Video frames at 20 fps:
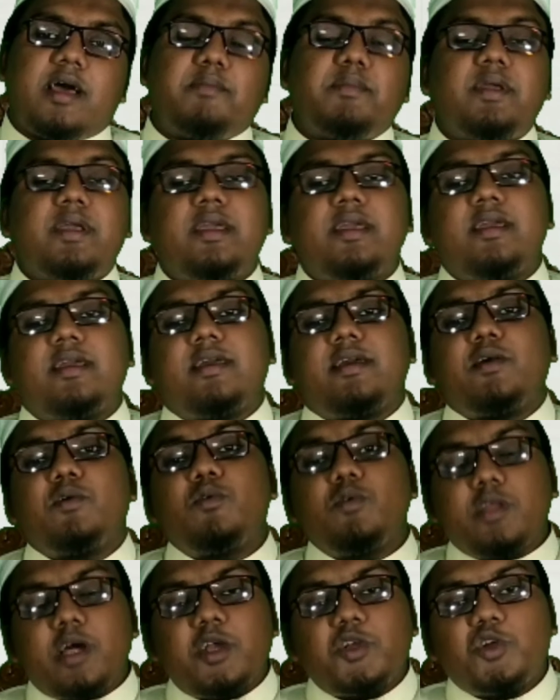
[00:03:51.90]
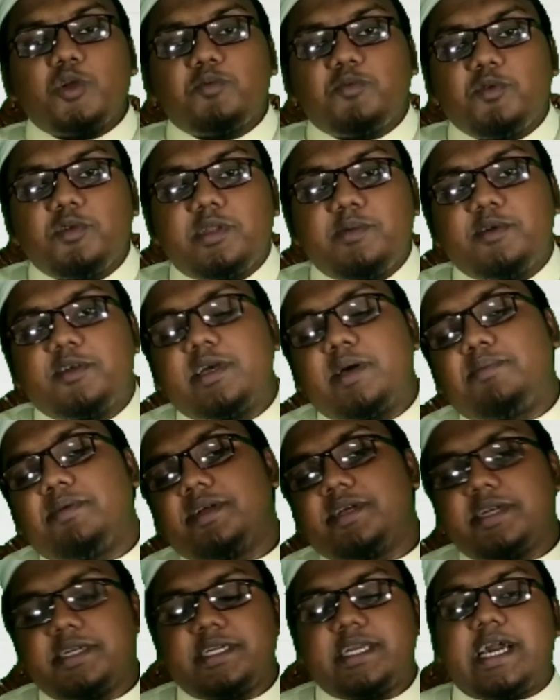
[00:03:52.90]
আমি উদাহরণস্বরূপ দুটি বিষয়
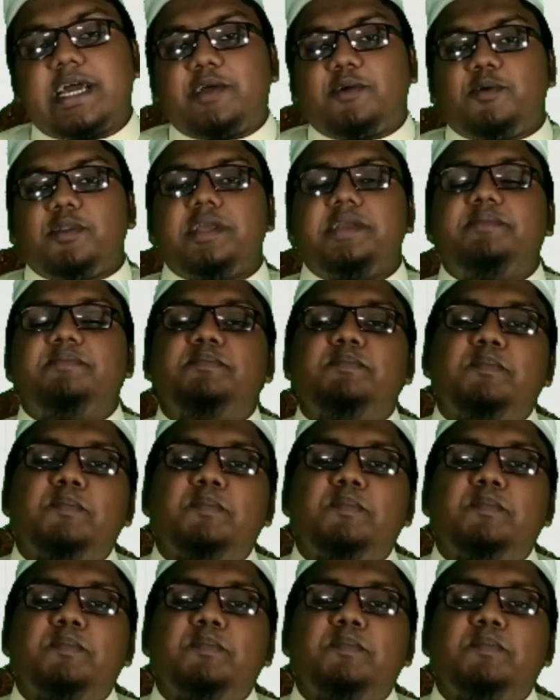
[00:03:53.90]
আপনার সাথে শেয়ার করি